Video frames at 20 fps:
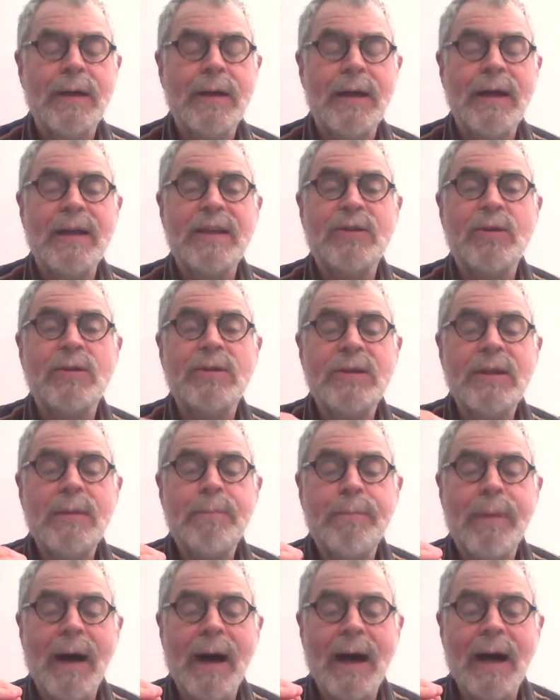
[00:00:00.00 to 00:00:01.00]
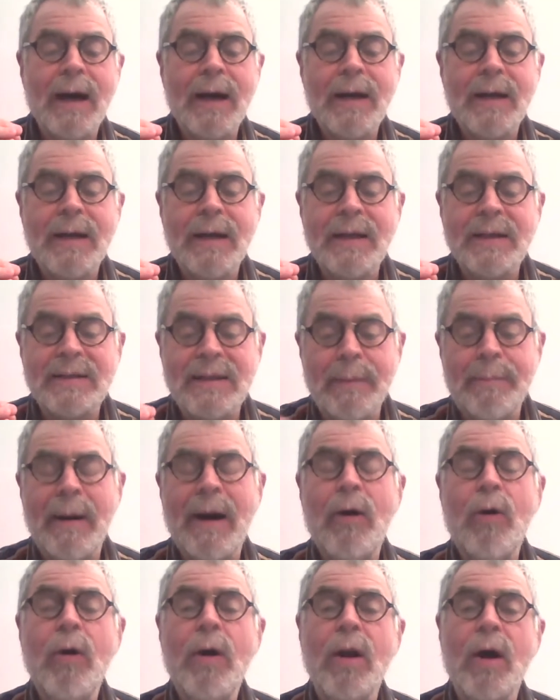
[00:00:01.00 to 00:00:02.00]
et ceci par sa
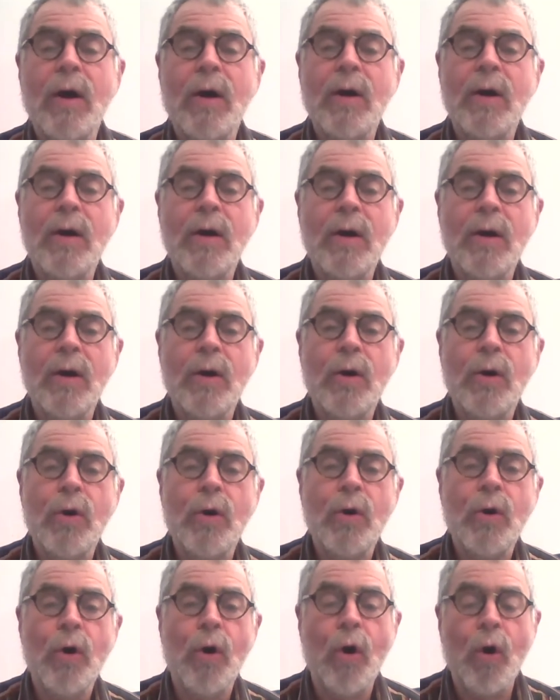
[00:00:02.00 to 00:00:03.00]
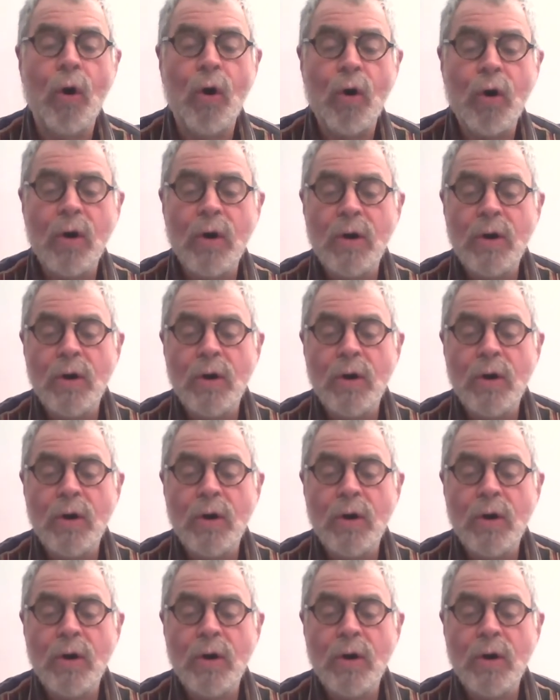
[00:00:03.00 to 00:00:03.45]
parole Or,